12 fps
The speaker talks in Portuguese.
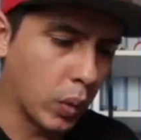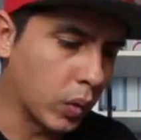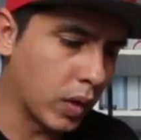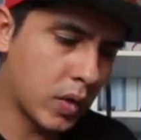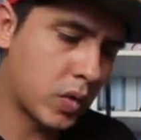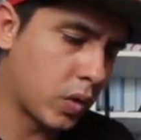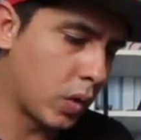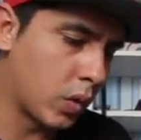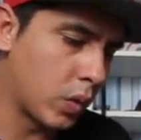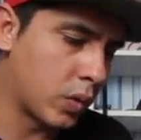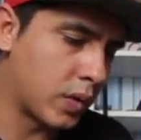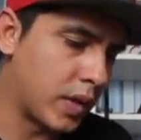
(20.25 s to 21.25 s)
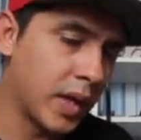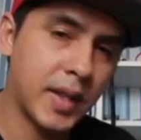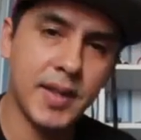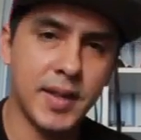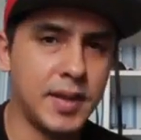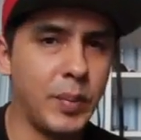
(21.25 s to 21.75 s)
1. Quando lançou os
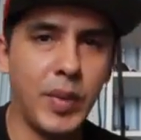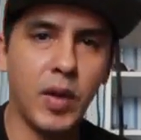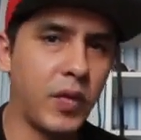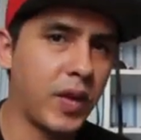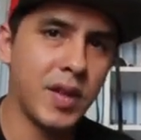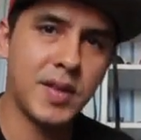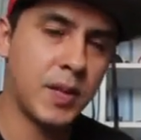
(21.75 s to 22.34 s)
Dunks SB, eu fiquei